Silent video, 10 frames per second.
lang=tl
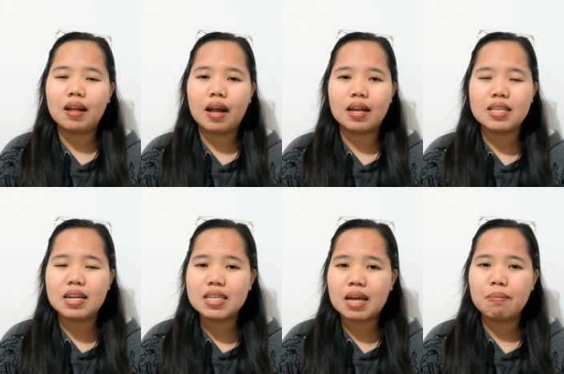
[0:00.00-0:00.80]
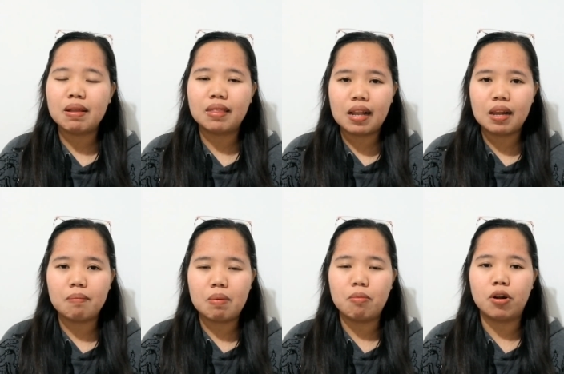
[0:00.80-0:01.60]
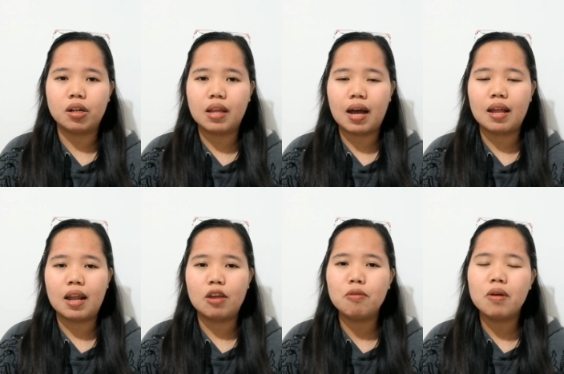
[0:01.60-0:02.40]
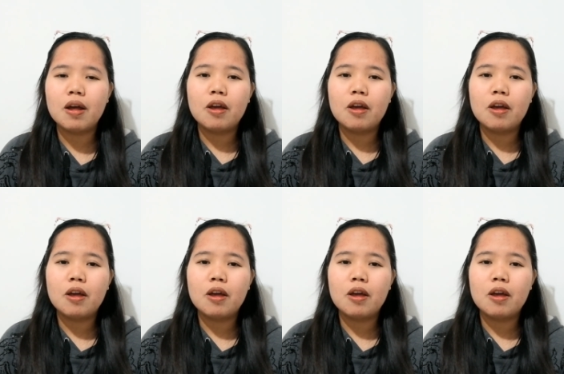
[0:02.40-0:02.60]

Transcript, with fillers: uh, sinasabing Tel Aviv or tahana yung